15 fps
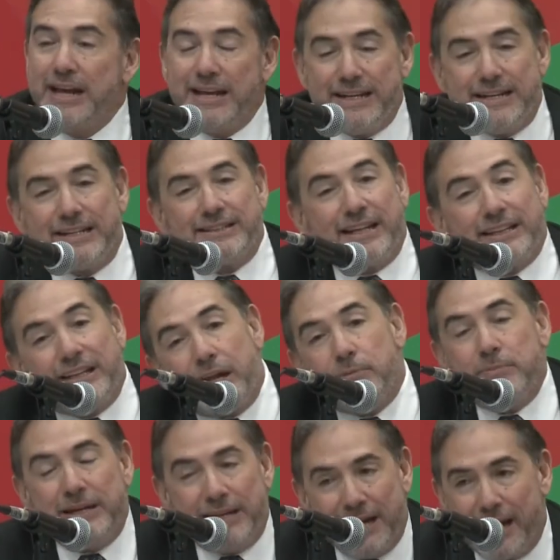y hasta
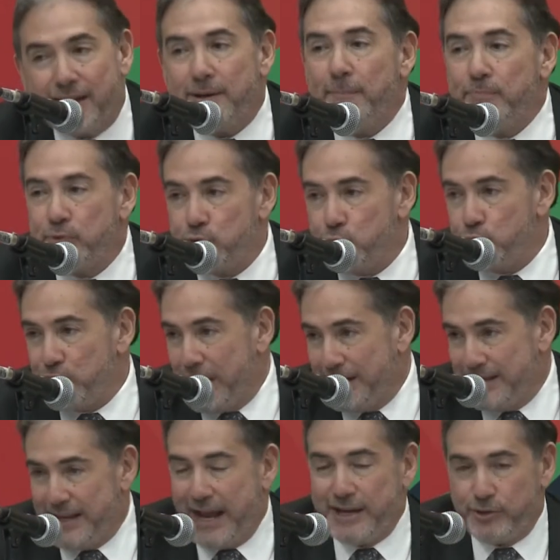terminar sus
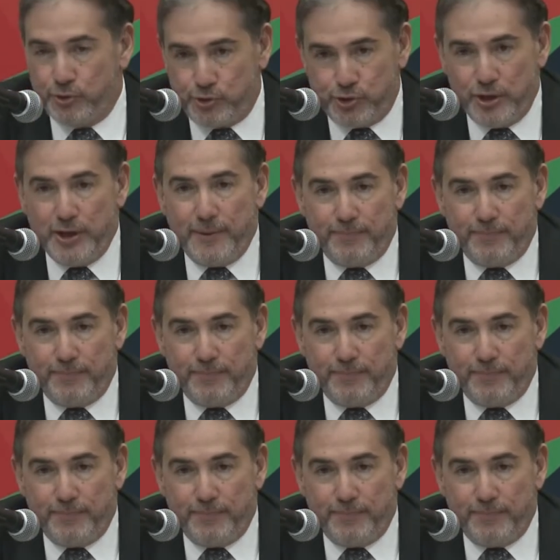seis años